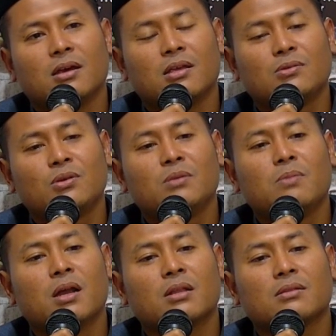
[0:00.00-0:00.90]
itu
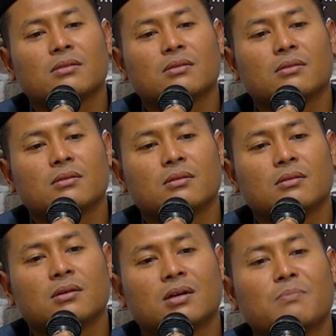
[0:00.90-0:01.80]
ibarat
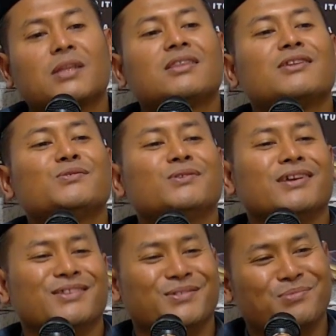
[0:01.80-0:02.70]
kematian juga
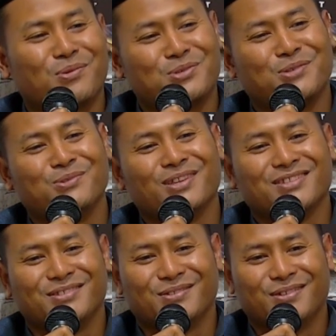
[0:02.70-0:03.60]
itu promosi
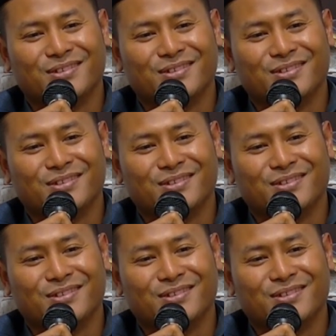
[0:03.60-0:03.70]
mutasi.